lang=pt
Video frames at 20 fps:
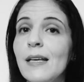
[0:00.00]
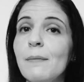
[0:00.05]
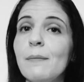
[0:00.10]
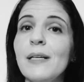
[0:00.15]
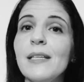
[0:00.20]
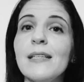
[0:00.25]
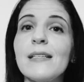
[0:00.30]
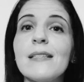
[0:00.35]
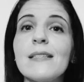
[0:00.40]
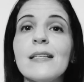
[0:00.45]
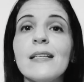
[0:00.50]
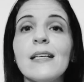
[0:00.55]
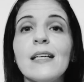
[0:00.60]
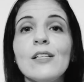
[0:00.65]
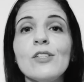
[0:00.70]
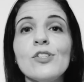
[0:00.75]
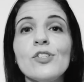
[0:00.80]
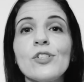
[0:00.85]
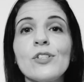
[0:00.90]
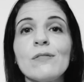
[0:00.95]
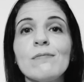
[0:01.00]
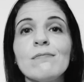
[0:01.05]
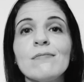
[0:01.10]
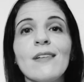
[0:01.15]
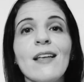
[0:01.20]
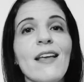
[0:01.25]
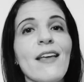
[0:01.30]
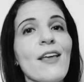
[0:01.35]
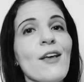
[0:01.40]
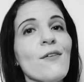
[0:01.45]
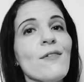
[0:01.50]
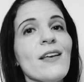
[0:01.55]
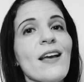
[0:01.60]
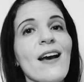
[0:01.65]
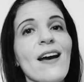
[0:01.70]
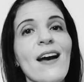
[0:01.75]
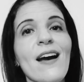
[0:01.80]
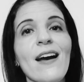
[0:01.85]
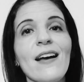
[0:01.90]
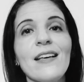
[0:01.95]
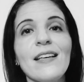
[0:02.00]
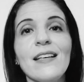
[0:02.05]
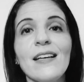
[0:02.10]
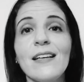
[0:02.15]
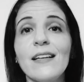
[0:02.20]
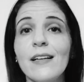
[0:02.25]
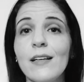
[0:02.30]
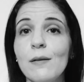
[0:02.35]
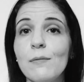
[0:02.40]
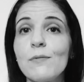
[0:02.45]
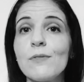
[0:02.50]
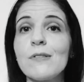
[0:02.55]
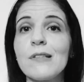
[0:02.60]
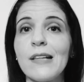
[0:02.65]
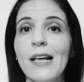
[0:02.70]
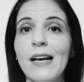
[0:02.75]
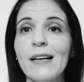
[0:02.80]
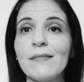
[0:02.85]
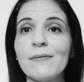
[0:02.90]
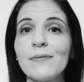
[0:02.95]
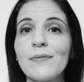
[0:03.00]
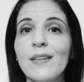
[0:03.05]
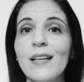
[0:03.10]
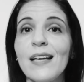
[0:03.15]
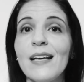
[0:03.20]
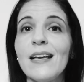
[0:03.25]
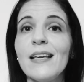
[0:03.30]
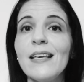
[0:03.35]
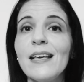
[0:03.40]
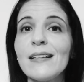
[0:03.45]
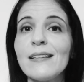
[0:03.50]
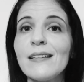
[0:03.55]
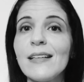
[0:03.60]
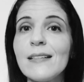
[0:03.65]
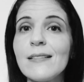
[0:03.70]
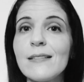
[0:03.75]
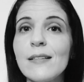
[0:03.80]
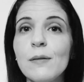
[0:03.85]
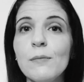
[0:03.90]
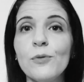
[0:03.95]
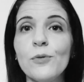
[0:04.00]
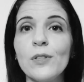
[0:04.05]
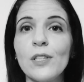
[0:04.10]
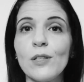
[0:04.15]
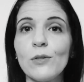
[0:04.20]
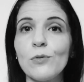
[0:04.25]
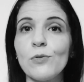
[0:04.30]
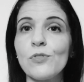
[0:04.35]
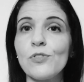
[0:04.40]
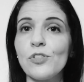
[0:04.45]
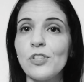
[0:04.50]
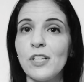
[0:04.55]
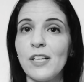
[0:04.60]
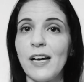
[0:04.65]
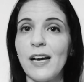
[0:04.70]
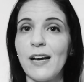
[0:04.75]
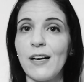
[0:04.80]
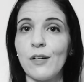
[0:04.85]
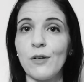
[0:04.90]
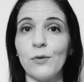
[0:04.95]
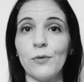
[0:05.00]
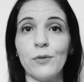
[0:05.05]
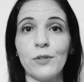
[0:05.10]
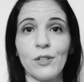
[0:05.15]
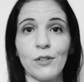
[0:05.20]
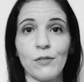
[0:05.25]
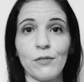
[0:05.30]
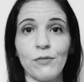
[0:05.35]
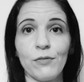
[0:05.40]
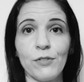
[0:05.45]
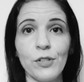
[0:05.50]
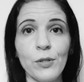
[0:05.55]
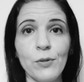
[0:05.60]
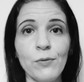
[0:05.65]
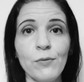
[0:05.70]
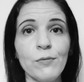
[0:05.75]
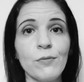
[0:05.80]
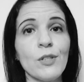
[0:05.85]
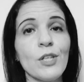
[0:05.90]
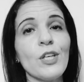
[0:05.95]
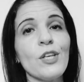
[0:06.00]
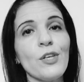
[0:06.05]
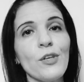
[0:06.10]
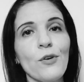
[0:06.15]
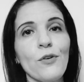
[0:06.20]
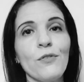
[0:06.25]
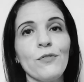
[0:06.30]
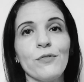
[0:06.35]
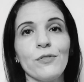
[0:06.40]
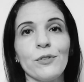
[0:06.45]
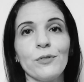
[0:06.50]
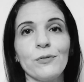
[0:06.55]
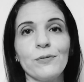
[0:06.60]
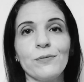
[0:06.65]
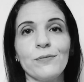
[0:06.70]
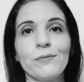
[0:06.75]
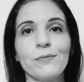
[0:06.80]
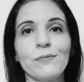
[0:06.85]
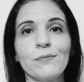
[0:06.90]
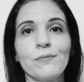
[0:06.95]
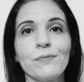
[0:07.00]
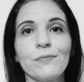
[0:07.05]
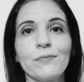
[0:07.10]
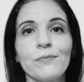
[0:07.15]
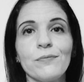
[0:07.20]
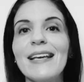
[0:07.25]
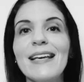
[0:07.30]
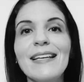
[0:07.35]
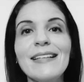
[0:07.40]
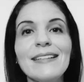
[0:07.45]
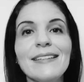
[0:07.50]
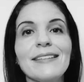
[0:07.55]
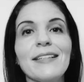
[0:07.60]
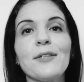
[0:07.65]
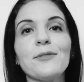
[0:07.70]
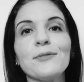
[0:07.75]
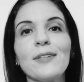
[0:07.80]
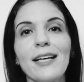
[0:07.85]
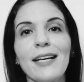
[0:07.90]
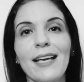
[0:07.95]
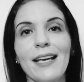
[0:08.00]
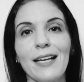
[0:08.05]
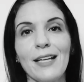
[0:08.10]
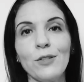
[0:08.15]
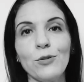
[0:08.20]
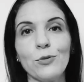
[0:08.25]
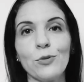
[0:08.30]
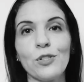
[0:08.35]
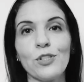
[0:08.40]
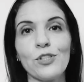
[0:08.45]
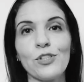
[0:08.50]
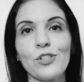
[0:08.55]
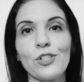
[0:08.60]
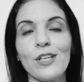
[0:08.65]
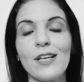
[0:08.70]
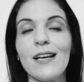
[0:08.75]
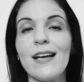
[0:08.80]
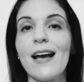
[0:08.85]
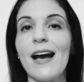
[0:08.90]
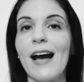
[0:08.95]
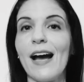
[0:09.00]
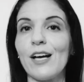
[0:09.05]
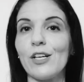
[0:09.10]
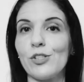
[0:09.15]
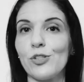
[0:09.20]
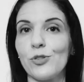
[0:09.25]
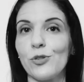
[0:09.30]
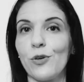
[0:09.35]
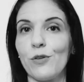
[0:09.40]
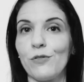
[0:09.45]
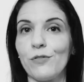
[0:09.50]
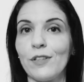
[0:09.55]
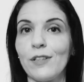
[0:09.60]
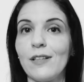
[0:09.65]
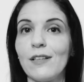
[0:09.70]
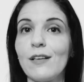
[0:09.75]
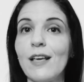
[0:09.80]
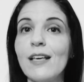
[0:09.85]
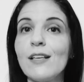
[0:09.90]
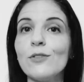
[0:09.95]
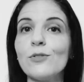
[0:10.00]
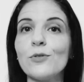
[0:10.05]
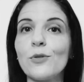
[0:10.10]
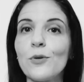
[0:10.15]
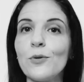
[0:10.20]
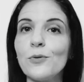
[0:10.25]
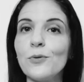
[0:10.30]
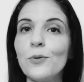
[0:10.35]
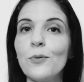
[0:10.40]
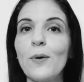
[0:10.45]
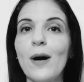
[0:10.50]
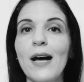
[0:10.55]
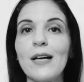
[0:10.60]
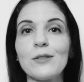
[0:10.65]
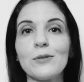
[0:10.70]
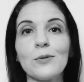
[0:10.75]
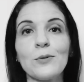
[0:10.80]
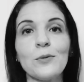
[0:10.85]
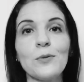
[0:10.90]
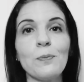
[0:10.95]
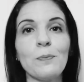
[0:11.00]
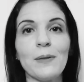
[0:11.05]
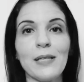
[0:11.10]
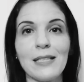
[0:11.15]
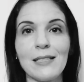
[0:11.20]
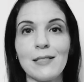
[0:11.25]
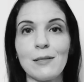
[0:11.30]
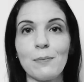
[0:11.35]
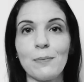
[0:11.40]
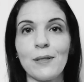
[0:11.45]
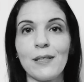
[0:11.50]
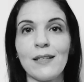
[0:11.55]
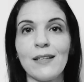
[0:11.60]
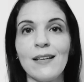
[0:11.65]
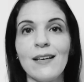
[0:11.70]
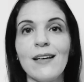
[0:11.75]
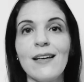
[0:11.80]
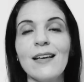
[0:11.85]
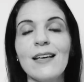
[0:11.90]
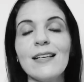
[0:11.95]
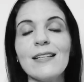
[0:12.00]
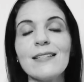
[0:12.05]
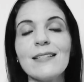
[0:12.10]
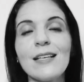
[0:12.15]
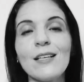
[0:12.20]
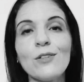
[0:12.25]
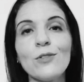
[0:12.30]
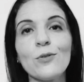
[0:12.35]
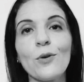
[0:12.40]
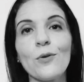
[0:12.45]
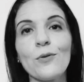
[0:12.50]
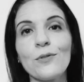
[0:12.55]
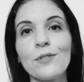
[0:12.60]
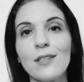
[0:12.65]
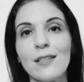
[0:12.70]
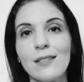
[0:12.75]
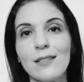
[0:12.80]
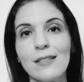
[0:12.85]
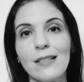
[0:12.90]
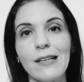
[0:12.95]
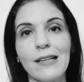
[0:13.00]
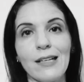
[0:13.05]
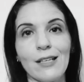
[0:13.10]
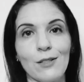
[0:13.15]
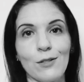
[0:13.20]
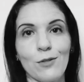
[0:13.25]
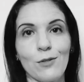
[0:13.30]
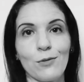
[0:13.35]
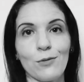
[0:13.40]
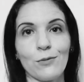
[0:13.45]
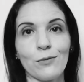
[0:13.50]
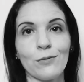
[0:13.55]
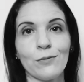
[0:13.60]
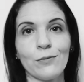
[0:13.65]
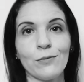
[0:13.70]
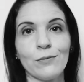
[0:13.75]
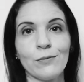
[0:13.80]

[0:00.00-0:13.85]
Na manhã seguinte, eu e a rainha iremos lá e a testemunha nos dirá o que viu e ouviu. Então, naquela noite, a jovem entrou no quarto do príncipe e sentou-se em silêncio.